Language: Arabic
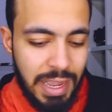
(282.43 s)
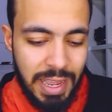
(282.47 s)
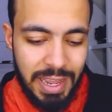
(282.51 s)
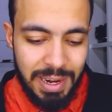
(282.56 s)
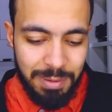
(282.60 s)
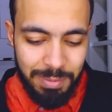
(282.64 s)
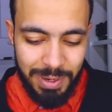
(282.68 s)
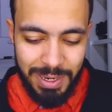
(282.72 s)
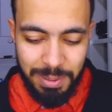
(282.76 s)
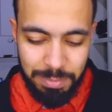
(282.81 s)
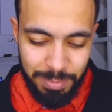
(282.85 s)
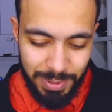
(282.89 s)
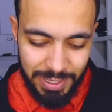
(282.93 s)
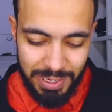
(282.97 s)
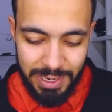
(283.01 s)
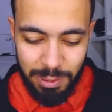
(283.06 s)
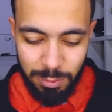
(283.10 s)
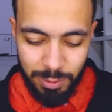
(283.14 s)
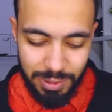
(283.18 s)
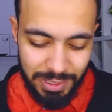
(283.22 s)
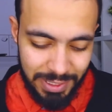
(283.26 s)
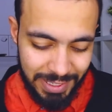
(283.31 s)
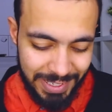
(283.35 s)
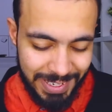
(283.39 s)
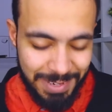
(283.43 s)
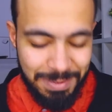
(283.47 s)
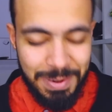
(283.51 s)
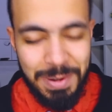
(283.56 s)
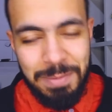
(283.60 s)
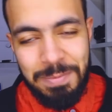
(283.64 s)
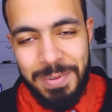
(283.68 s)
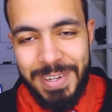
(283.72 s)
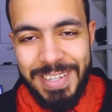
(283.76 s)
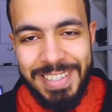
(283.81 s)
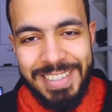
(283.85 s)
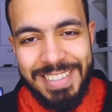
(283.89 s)
انا بحب الجو ده انما
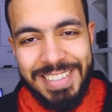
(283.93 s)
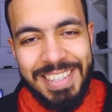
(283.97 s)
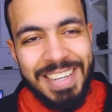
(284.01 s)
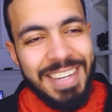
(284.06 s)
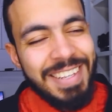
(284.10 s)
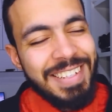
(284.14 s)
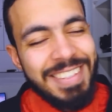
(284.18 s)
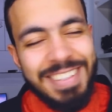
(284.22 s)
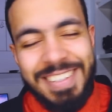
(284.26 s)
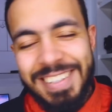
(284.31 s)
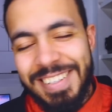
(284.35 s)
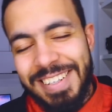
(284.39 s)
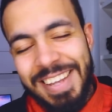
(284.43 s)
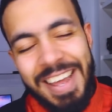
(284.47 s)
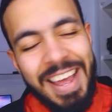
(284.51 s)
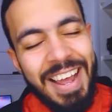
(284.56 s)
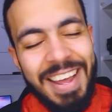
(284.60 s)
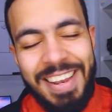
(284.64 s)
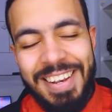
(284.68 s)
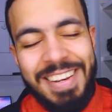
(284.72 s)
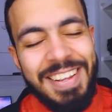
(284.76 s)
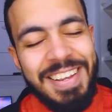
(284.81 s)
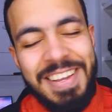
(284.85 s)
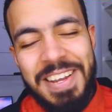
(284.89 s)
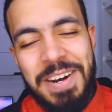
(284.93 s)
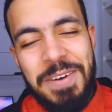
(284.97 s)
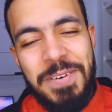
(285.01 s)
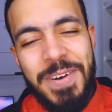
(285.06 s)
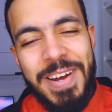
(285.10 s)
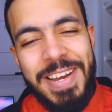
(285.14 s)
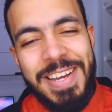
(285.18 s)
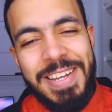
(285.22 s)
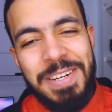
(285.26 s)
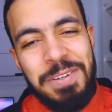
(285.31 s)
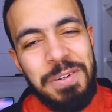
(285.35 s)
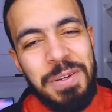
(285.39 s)
البيت يعني احلى
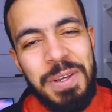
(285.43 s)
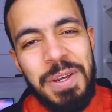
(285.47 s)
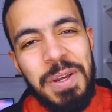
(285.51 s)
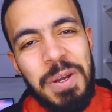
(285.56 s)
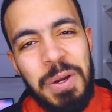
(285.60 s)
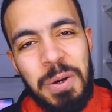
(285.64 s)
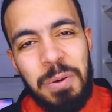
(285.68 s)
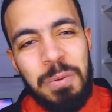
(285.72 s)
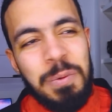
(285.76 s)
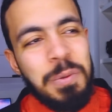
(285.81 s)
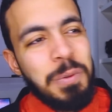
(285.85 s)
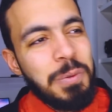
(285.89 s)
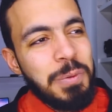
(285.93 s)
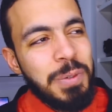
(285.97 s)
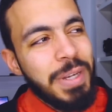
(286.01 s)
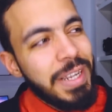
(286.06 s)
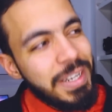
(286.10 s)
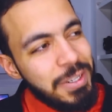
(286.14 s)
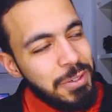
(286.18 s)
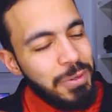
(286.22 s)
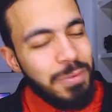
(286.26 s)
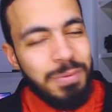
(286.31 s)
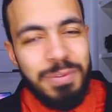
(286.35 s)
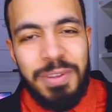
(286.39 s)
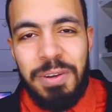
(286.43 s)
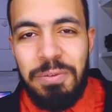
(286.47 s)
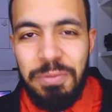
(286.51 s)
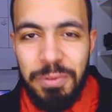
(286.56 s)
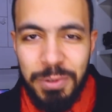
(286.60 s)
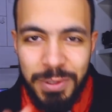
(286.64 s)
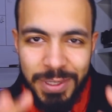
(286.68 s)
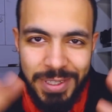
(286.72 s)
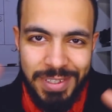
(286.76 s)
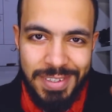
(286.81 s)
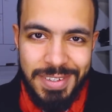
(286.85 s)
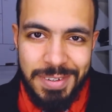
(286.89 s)
روقان وانتوا يعني شفت
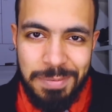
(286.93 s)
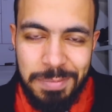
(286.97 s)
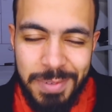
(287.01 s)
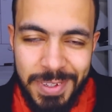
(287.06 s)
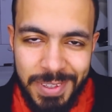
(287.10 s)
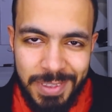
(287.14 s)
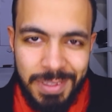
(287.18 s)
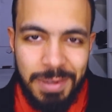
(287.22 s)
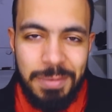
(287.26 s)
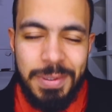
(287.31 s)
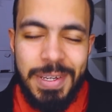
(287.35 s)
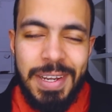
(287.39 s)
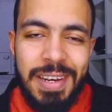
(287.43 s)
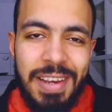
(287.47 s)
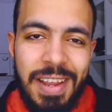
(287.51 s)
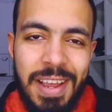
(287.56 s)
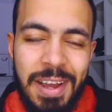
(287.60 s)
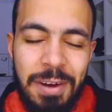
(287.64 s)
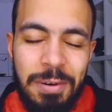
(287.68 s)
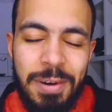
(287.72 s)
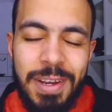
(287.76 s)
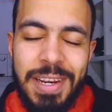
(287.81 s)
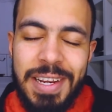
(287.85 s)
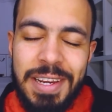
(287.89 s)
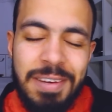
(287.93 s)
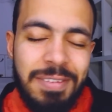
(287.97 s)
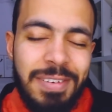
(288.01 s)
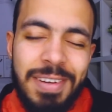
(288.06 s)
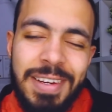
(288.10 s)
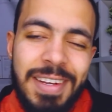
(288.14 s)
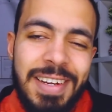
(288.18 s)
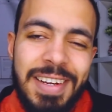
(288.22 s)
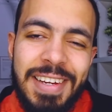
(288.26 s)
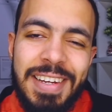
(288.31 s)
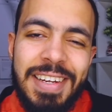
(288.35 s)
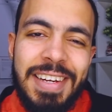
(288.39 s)
الفوتج من الطبيعه اللي حواليا
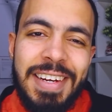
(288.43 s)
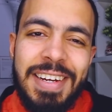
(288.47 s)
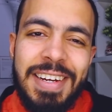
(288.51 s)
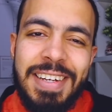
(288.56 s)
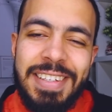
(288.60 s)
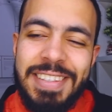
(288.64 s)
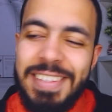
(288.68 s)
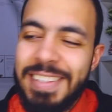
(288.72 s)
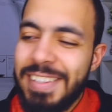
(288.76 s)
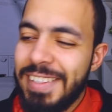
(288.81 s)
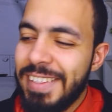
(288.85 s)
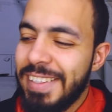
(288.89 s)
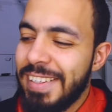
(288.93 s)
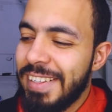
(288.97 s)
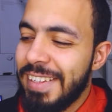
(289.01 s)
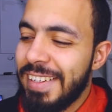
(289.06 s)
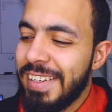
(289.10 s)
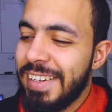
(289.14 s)
فيعني